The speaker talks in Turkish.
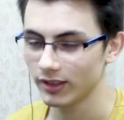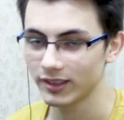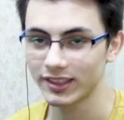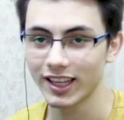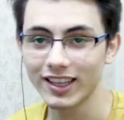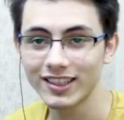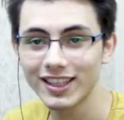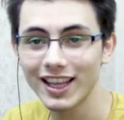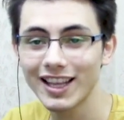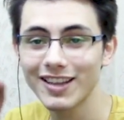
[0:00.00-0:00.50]

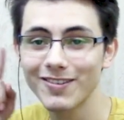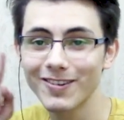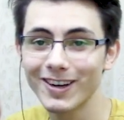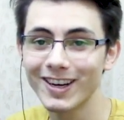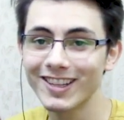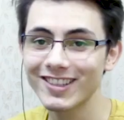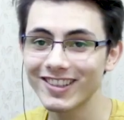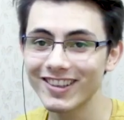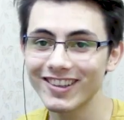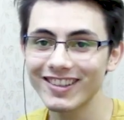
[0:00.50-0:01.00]

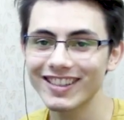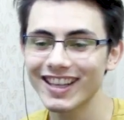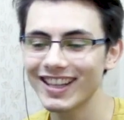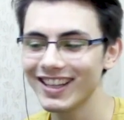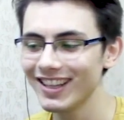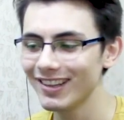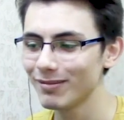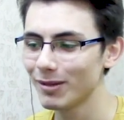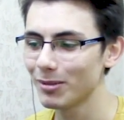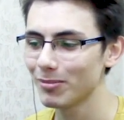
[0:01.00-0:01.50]
Seslendirmeler çok
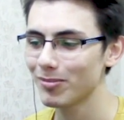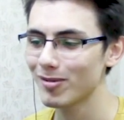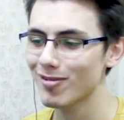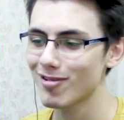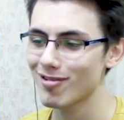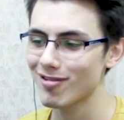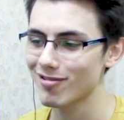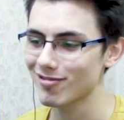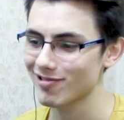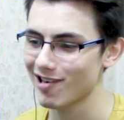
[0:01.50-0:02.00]
güzel değil mi?
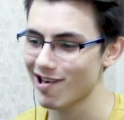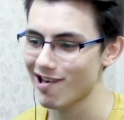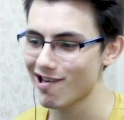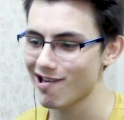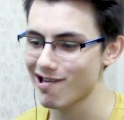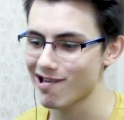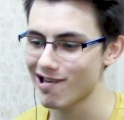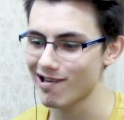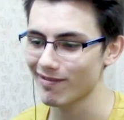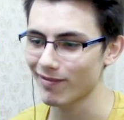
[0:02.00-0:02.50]

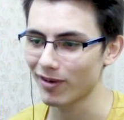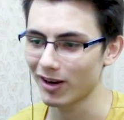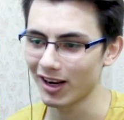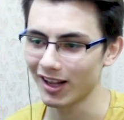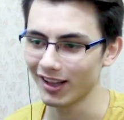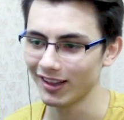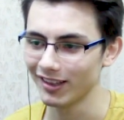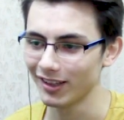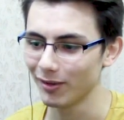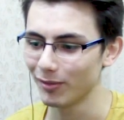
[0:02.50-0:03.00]
Bullseye
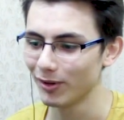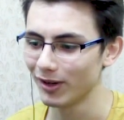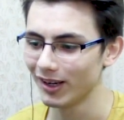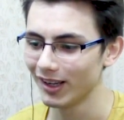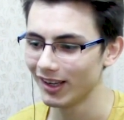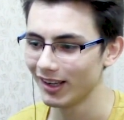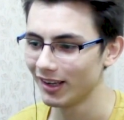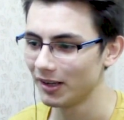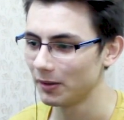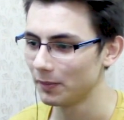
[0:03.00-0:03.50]
falan diye böyle.